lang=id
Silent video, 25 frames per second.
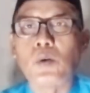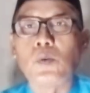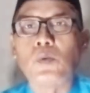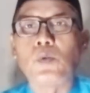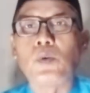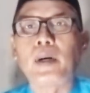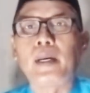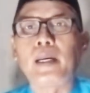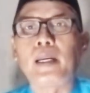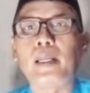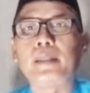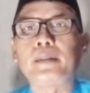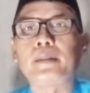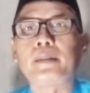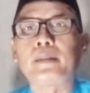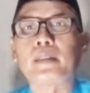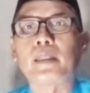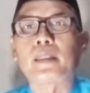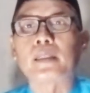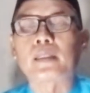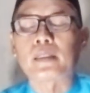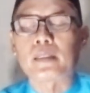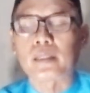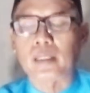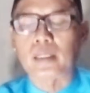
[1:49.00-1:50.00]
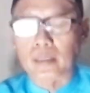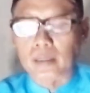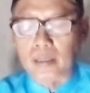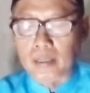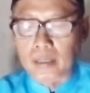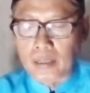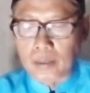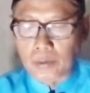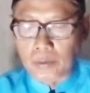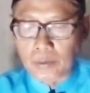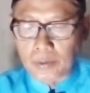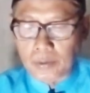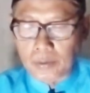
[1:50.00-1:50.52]
walam
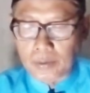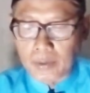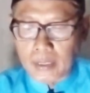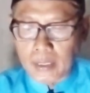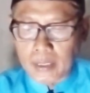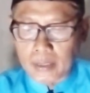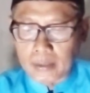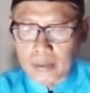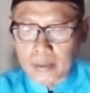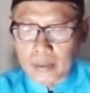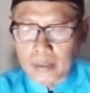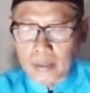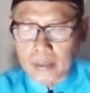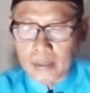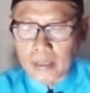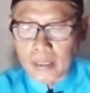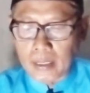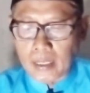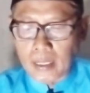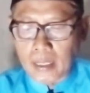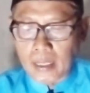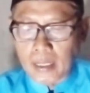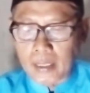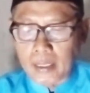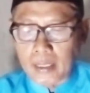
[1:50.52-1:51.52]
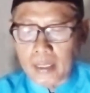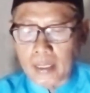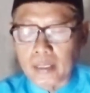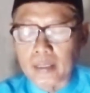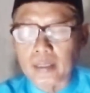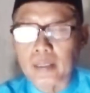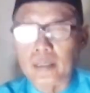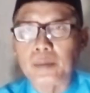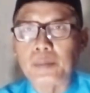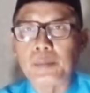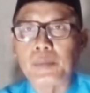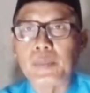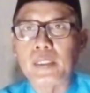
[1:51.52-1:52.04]
tastati'u dan tidak
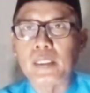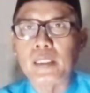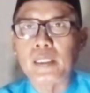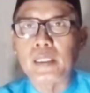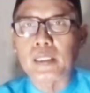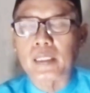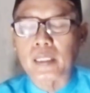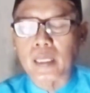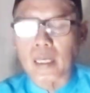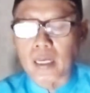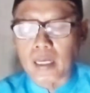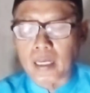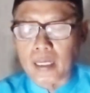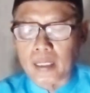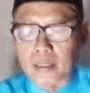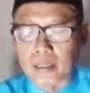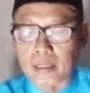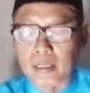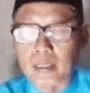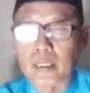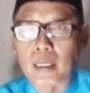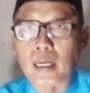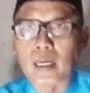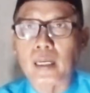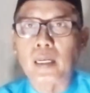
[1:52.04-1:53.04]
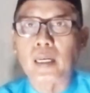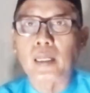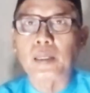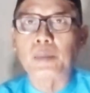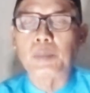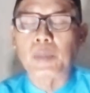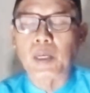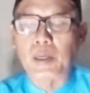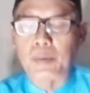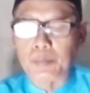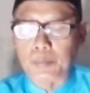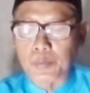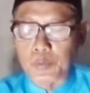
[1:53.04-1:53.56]
akan bisa tidak akan
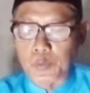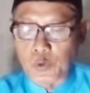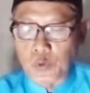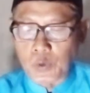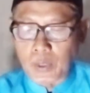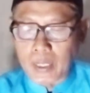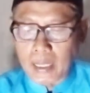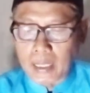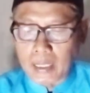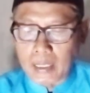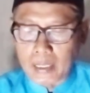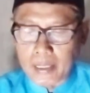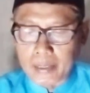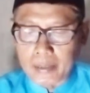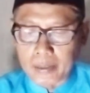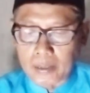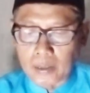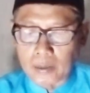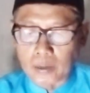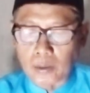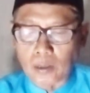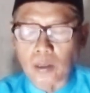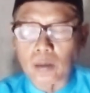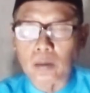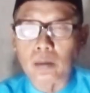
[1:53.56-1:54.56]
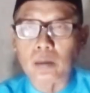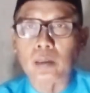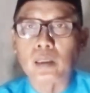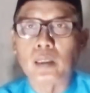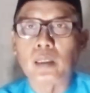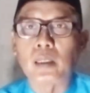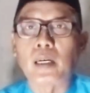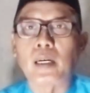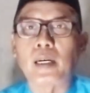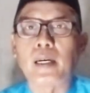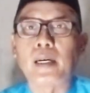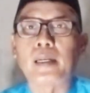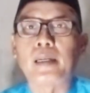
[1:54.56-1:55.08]
mampu kalian kata Allah
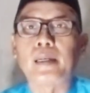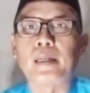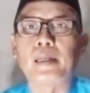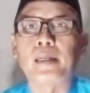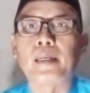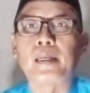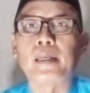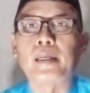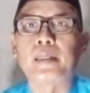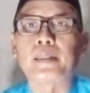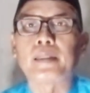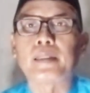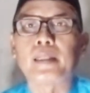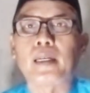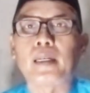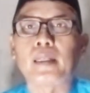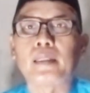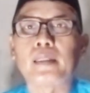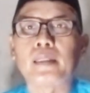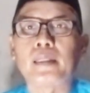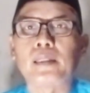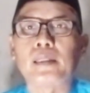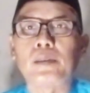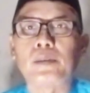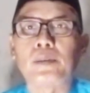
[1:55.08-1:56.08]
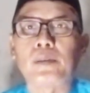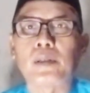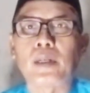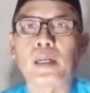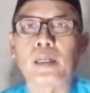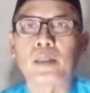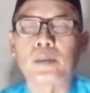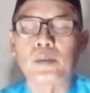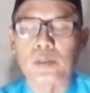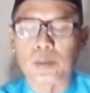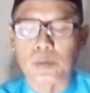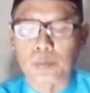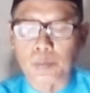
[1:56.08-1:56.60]
Allah ta'adilu
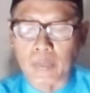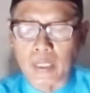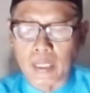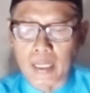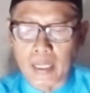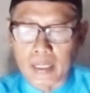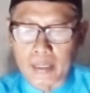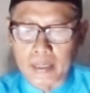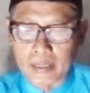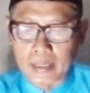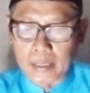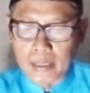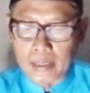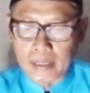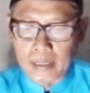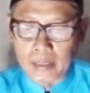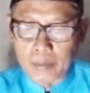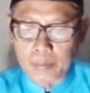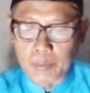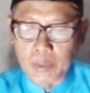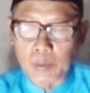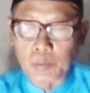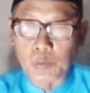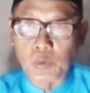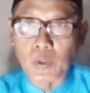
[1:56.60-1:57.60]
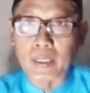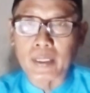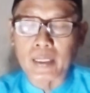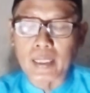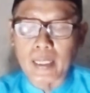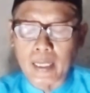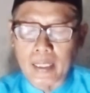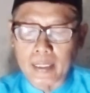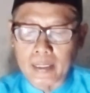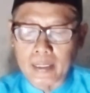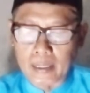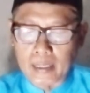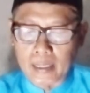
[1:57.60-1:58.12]
harus mengadili berbuat
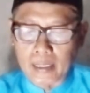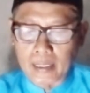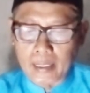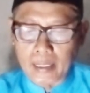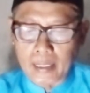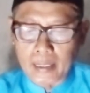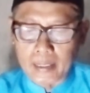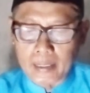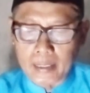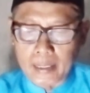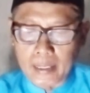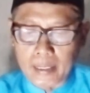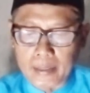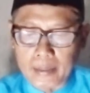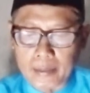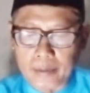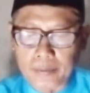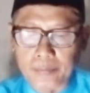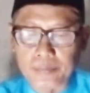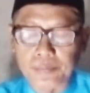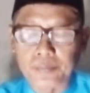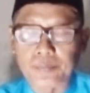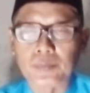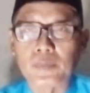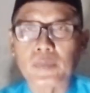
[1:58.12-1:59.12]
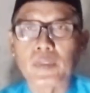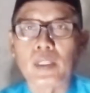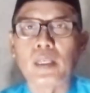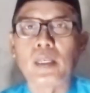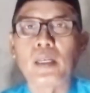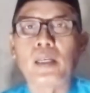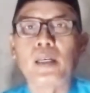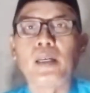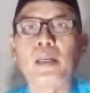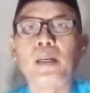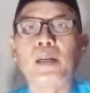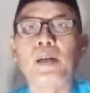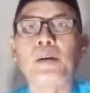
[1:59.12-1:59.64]
adil kalian
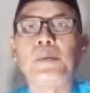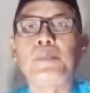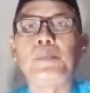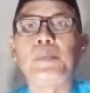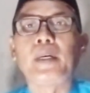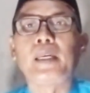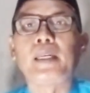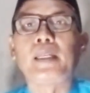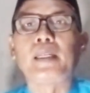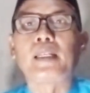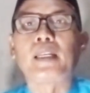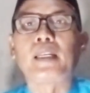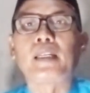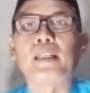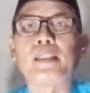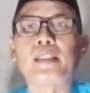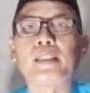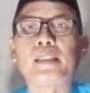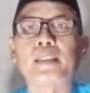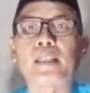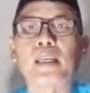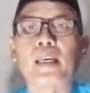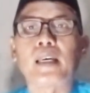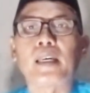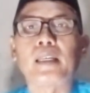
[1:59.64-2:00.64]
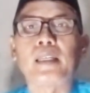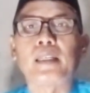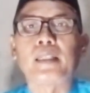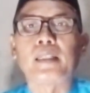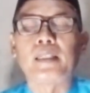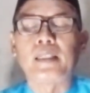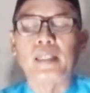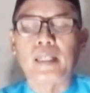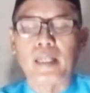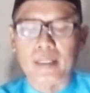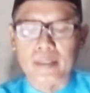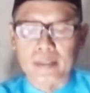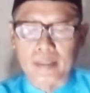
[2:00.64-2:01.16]
bainan nisa'i
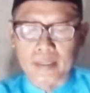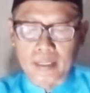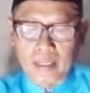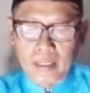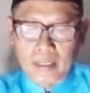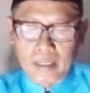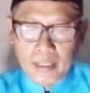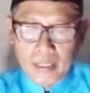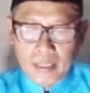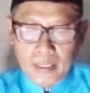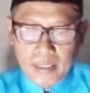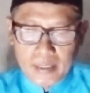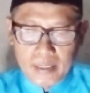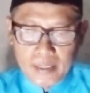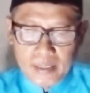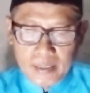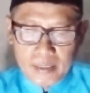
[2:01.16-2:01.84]
di antara